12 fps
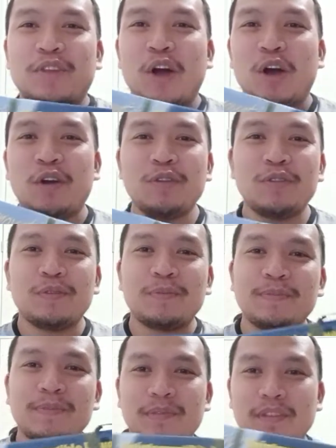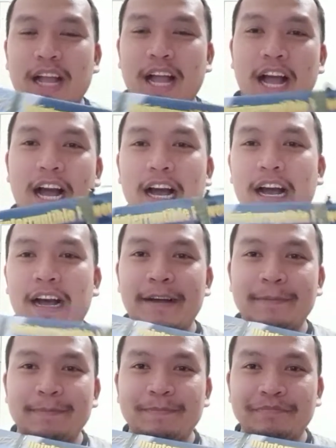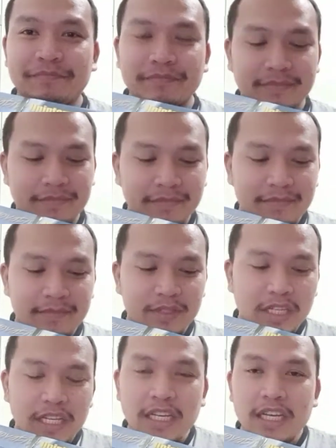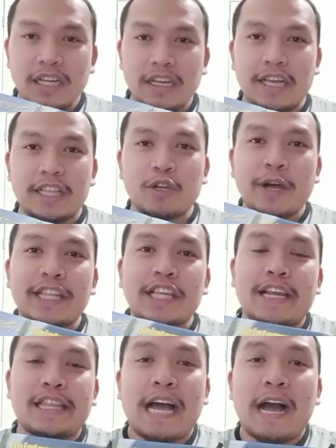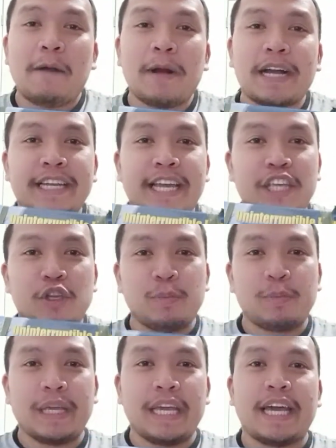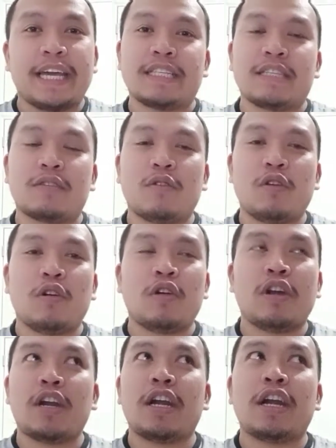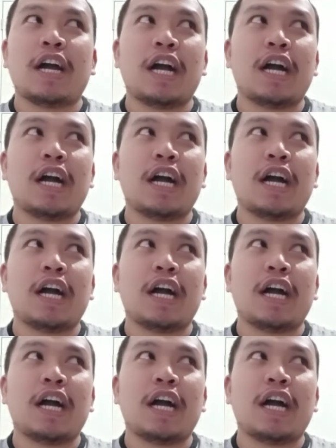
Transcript: so, um, ito ay tinatawag na UPS or